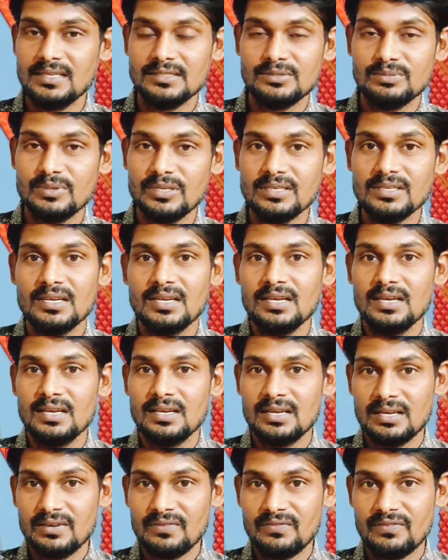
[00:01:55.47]
ఈజ్ బీంగ్
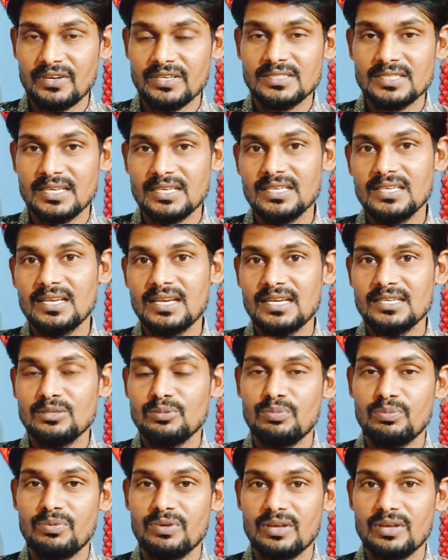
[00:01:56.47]
ఫ్రిడ్జ్ అని ఇలాంటి